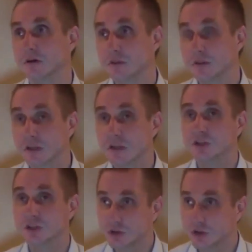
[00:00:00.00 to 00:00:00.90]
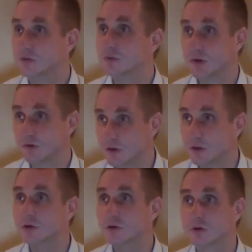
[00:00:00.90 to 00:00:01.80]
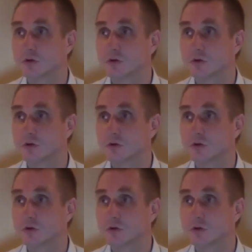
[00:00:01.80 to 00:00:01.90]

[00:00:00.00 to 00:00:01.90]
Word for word: Ведь нас что-то ведь привлекло друг